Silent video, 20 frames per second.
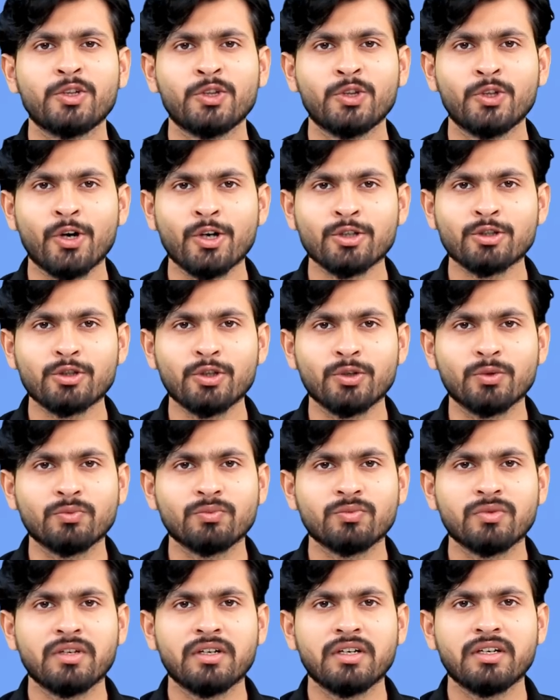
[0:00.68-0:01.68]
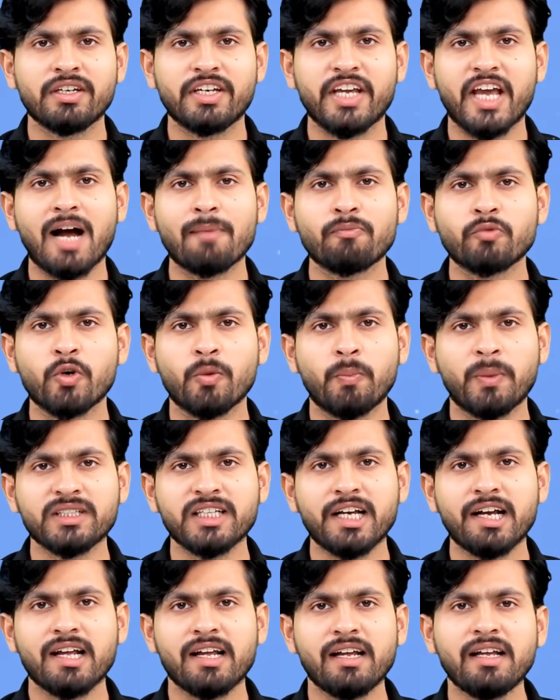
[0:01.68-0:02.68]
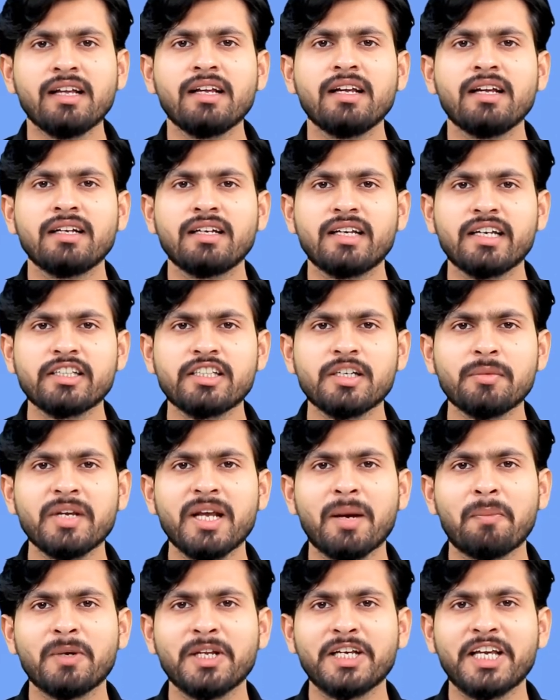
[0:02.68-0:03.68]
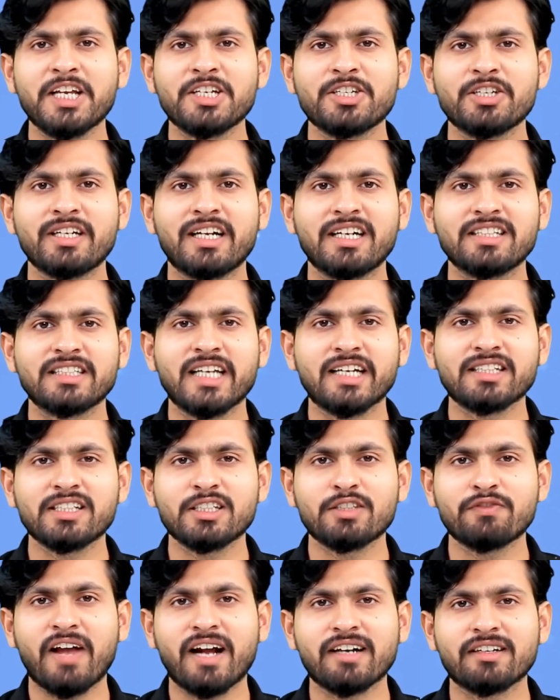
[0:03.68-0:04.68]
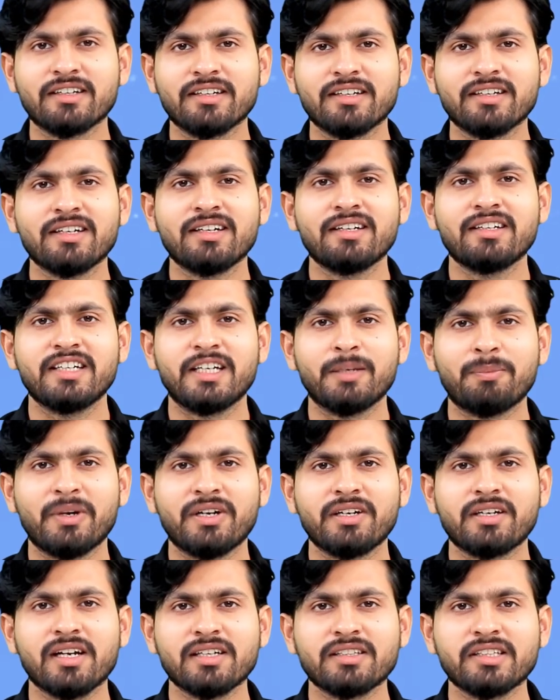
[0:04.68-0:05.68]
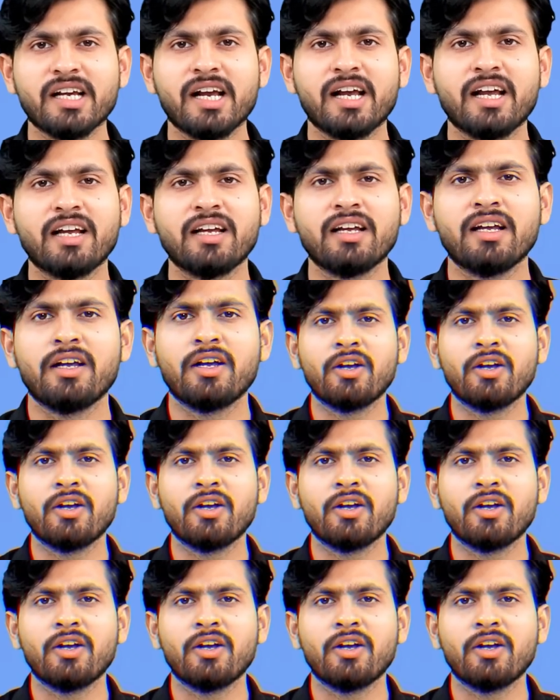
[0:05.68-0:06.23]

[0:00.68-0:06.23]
दोस्तों क्या आपको पता है किसी भी एप्लीकेशन का सक्सेस फैक्टर डिपेंड करता है